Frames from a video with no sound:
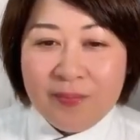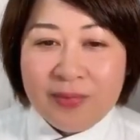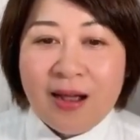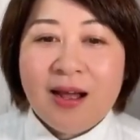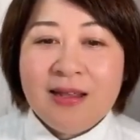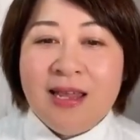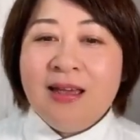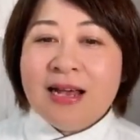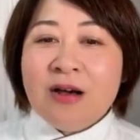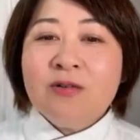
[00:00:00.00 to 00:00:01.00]
だから認
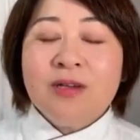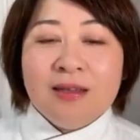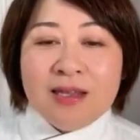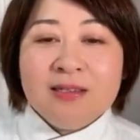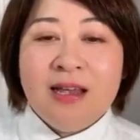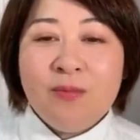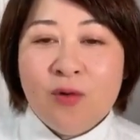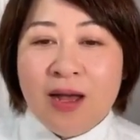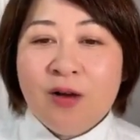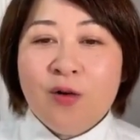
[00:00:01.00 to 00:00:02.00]
可を受けた専
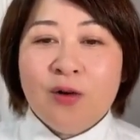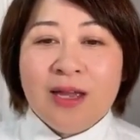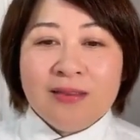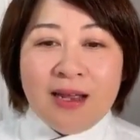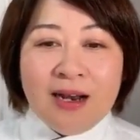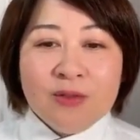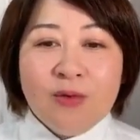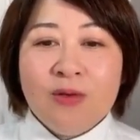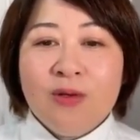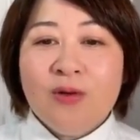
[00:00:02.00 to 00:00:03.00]
門学校だったら、
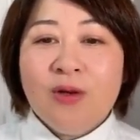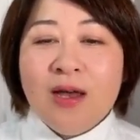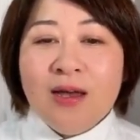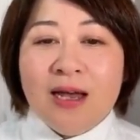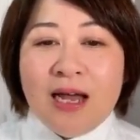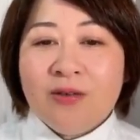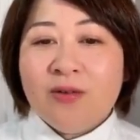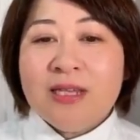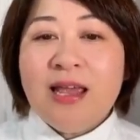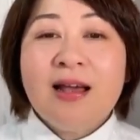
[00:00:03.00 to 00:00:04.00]
そういうあ
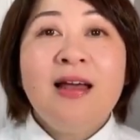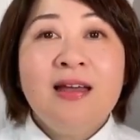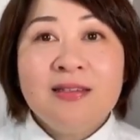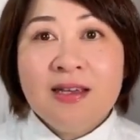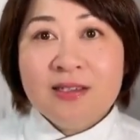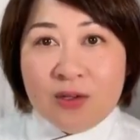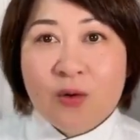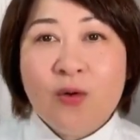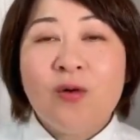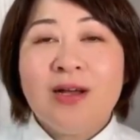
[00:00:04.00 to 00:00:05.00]
の製菓衛生士の
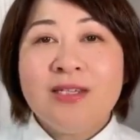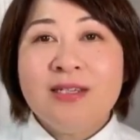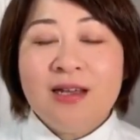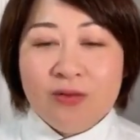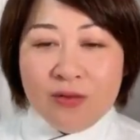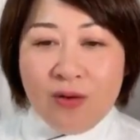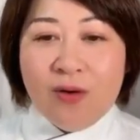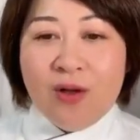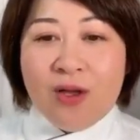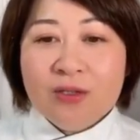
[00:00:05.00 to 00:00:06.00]
国家資格
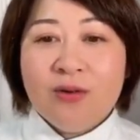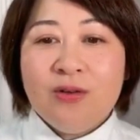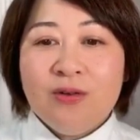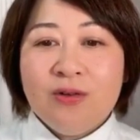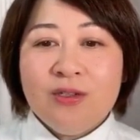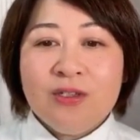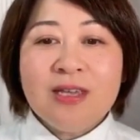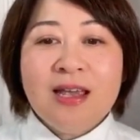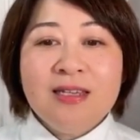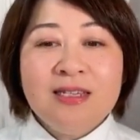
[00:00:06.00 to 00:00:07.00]
のそういう受
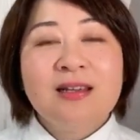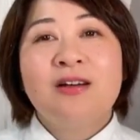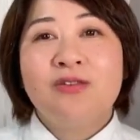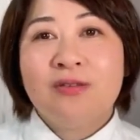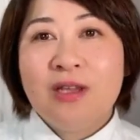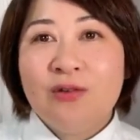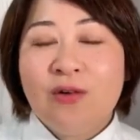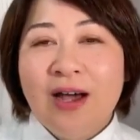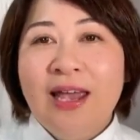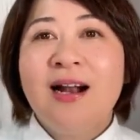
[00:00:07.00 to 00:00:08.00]
験資格っていうの
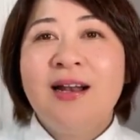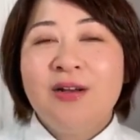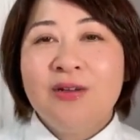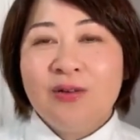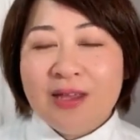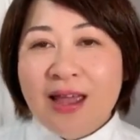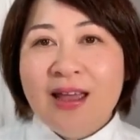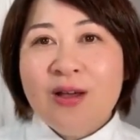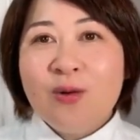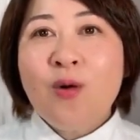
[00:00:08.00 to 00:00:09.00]
が得られるの
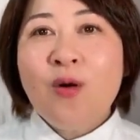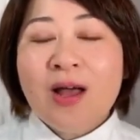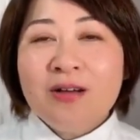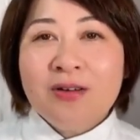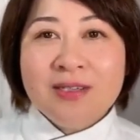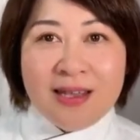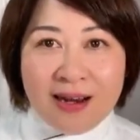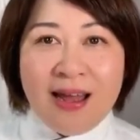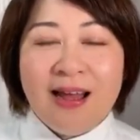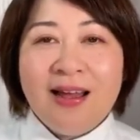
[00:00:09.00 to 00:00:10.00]
で、合格した
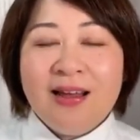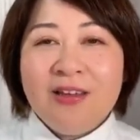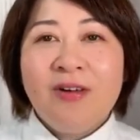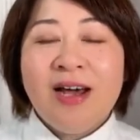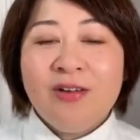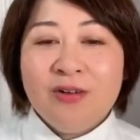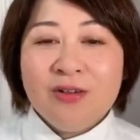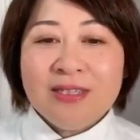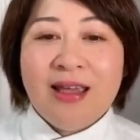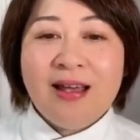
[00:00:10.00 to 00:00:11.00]
らいわゆる
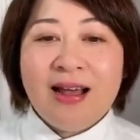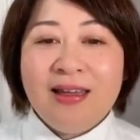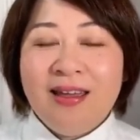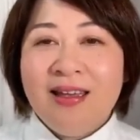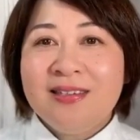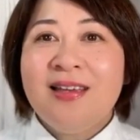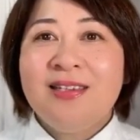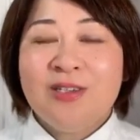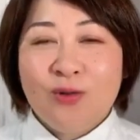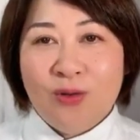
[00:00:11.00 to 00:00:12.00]
製菓衛生
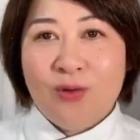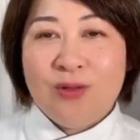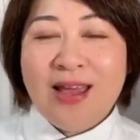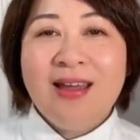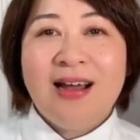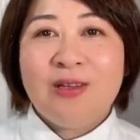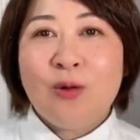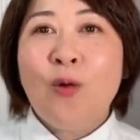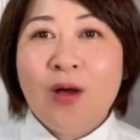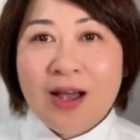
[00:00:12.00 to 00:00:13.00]
士というねあの
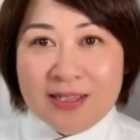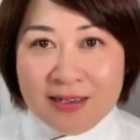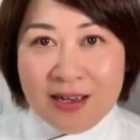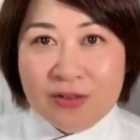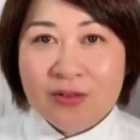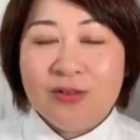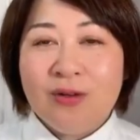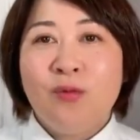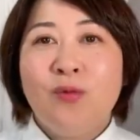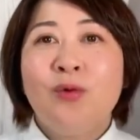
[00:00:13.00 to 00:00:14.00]
国家資格
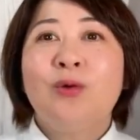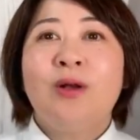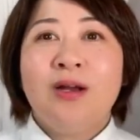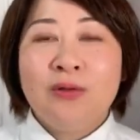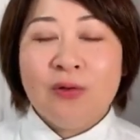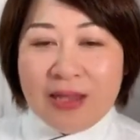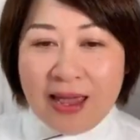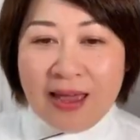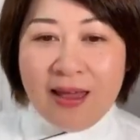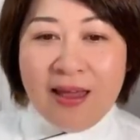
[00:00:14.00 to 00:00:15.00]
を取れるの
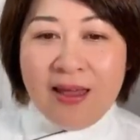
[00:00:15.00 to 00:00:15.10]
で、